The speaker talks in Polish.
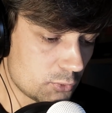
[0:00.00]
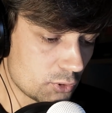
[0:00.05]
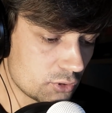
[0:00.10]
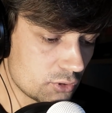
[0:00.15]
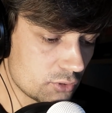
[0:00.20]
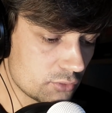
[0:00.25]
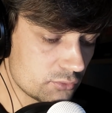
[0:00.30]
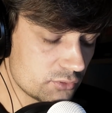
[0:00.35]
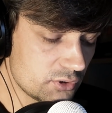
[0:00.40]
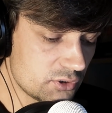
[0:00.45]

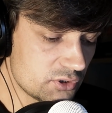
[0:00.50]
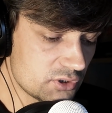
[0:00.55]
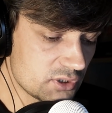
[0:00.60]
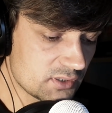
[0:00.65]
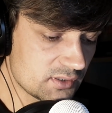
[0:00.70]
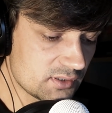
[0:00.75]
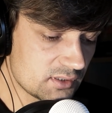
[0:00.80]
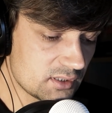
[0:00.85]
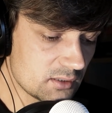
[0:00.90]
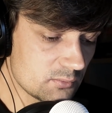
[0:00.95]
pogodzić
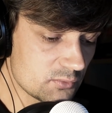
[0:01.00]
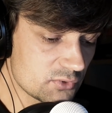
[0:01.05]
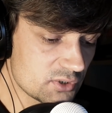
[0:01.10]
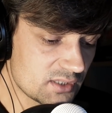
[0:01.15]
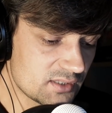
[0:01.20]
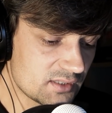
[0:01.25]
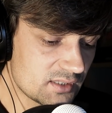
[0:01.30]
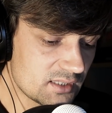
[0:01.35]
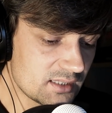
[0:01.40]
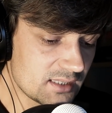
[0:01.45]
się z tym,
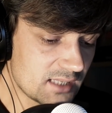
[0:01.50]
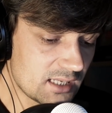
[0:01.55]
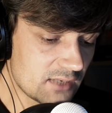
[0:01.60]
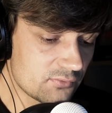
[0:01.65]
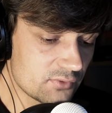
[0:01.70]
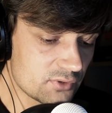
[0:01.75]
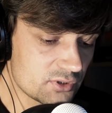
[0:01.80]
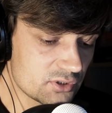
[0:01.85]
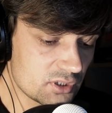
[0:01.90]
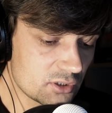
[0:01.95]
że Syn
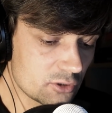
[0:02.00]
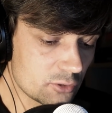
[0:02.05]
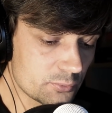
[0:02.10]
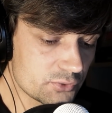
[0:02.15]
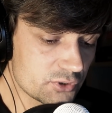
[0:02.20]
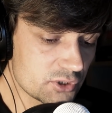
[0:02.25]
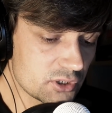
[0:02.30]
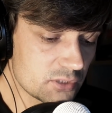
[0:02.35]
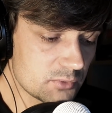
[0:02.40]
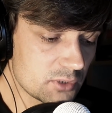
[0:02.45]
Najwyższego
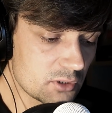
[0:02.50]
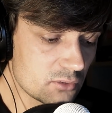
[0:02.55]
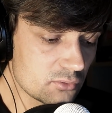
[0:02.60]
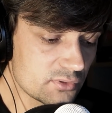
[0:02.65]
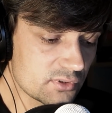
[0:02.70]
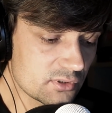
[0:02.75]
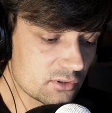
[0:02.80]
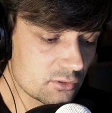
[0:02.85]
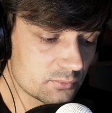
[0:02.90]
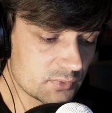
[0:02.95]
przyjmie
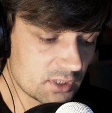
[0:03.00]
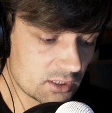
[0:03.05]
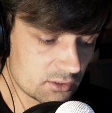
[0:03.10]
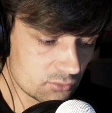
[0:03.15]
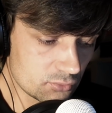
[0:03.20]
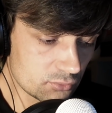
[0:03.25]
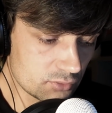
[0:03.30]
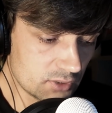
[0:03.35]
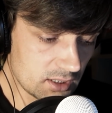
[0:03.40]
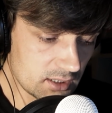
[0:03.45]
ludzką
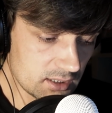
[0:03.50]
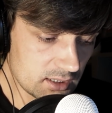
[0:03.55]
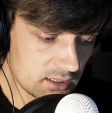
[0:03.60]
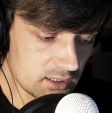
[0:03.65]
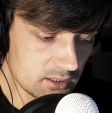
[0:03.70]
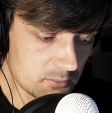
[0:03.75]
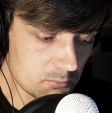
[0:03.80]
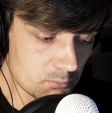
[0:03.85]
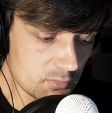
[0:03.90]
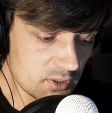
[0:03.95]
naturę
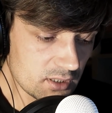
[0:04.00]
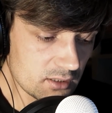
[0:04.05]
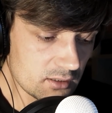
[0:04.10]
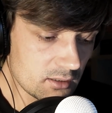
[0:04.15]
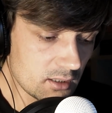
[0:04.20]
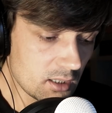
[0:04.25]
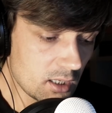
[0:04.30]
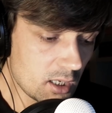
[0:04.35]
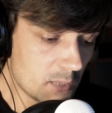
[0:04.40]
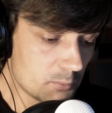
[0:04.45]
i my,
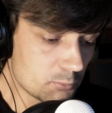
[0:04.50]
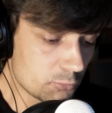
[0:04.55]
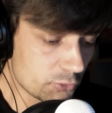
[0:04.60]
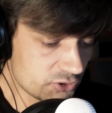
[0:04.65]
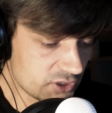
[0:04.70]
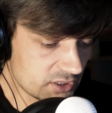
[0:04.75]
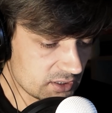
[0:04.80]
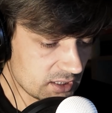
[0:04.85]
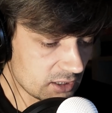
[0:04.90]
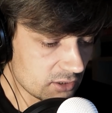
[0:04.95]

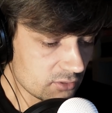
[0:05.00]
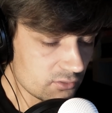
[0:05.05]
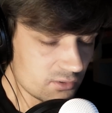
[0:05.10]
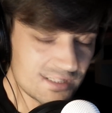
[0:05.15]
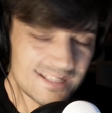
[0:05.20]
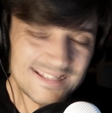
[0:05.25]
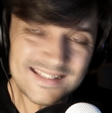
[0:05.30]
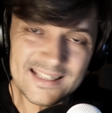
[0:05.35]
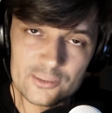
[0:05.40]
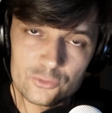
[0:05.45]

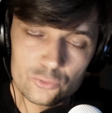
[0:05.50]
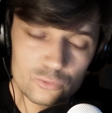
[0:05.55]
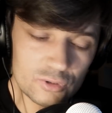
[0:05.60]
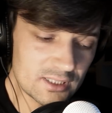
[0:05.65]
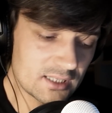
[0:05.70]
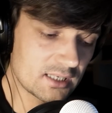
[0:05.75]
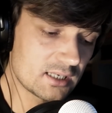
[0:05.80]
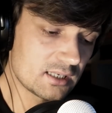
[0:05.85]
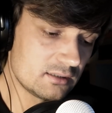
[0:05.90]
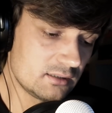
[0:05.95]
posiadający
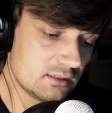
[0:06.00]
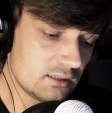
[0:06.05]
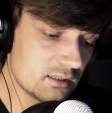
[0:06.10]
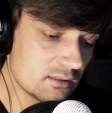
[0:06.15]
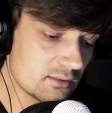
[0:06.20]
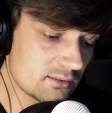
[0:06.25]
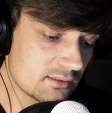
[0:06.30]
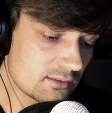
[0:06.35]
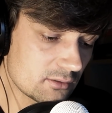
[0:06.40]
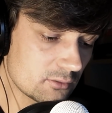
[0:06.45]
naturę
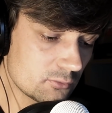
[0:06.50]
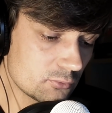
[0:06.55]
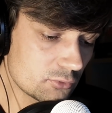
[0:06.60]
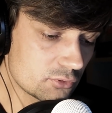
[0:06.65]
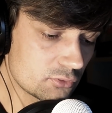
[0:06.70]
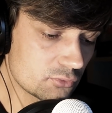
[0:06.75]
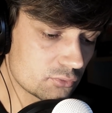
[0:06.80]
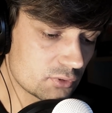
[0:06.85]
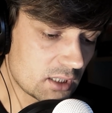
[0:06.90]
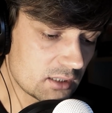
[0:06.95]
anielską,
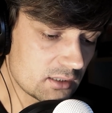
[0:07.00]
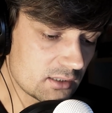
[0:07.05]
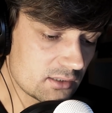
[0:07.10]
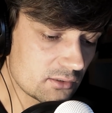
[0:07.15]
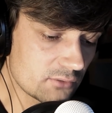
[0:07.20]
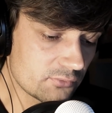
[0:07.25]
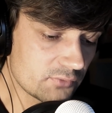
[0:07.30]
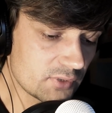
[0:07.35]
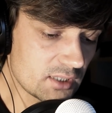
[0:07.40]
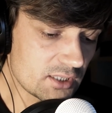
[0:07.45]
która
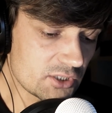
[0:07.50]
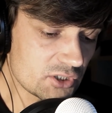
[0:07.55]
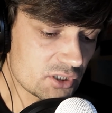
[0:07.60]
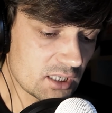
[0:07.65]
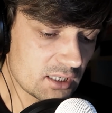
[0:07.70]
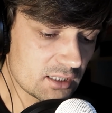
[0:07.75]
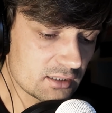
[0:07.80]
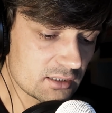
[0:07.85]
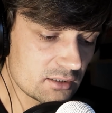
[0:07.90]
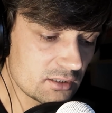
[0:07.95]
jest o wiele
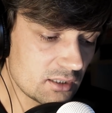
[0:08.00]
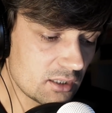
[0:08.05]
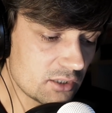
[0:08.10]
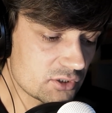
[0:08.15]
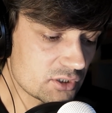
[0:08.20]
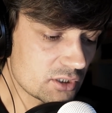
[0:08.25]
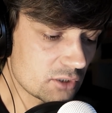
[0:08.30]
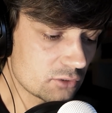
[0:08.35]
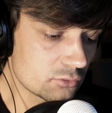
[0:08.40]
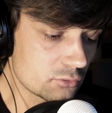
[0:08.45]

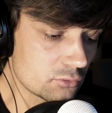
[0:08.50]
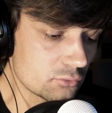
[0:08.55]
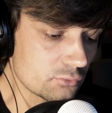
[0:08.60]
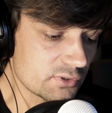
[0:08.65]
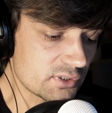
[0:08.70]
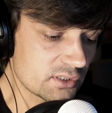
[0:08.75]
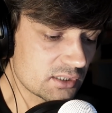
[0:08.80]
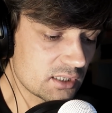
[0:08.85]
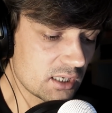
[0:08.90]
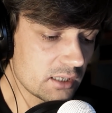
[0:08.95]
szlachetniejsza od
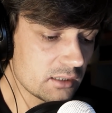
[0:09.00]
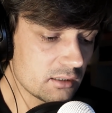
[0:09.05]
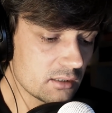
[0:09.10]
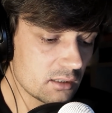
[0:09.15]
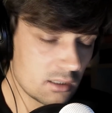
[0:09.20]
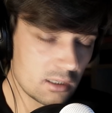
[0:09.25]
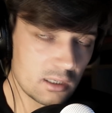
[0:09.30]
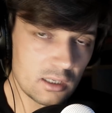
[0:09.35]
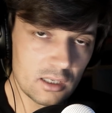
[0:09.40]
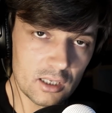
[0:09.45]

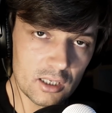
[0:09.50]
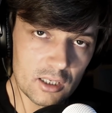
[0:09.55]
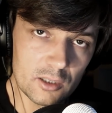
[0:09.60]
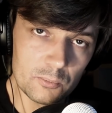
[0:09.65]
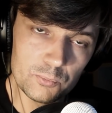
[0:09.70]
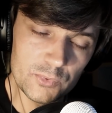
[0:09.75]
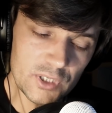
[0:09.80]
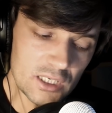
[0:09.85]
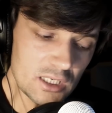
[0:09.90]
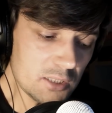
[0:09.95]
ludzkiej,
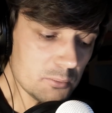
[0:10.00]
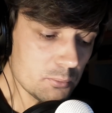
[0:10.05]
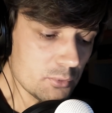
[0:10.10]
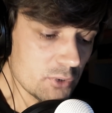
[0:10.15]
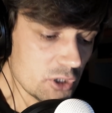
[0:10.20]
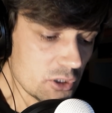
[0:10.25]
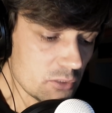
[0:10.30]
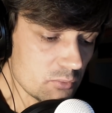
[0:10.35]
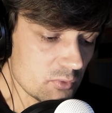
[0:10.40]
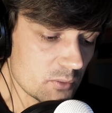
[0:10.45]

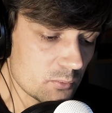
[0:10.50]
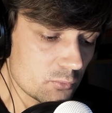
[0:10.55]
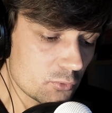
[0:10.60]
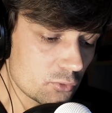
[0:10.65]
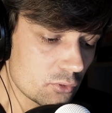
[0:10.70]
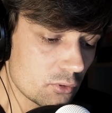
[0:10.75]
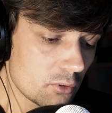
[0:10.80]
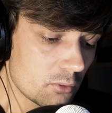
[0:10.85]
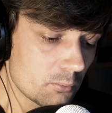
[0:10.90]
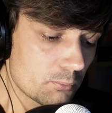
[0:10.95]
mielibyśmy
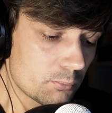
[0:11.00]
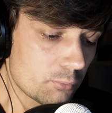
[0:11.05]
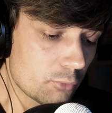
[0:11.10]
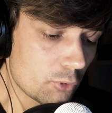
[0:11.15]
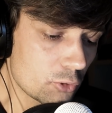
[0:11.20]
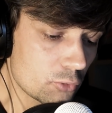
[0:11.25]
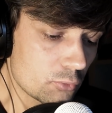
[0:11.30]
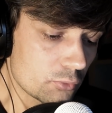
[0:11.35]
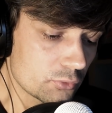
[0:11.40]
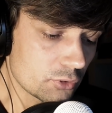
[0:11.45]
mu
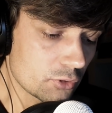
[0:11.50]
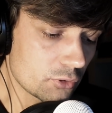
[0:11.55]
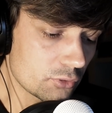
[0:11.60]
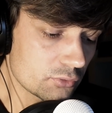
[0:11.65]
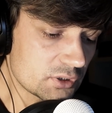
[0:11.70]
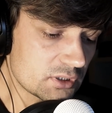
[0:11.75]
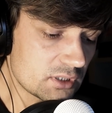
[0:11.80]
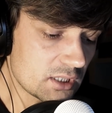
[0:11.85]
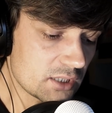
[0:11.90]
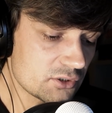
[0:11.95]
pokłon
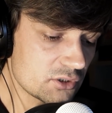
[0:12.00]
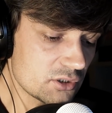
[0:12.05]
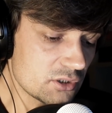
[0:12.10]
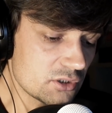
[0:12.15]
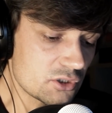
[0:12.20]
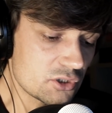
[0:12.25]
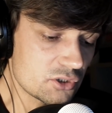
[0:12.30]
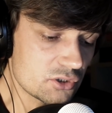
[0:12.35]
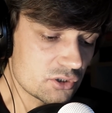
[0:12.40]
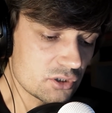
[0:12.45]
oddać
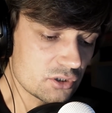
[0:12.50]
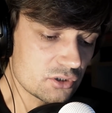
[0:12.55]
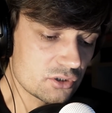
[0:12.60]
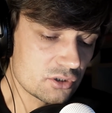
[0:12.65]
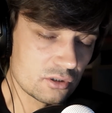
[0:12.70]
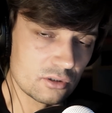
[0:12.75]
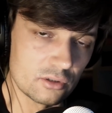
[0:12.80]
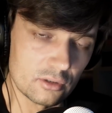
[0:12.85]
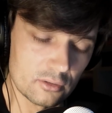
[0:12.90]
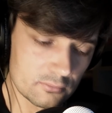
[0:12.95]
i
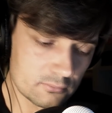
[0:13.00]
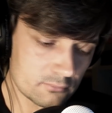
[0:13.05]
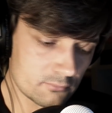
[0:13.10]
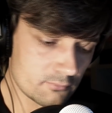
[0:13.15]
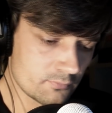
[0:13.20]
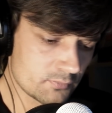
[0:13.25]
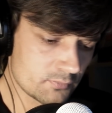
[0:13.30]
czcić go.